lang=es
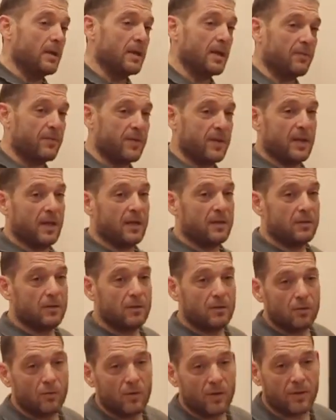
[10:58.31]
Y al final
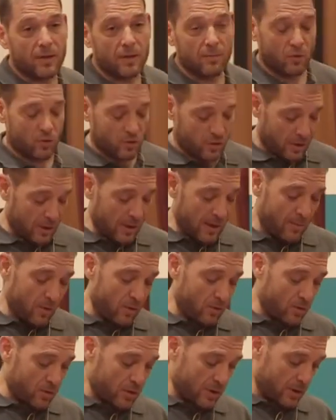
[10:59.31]
lo hicimos. Y la moto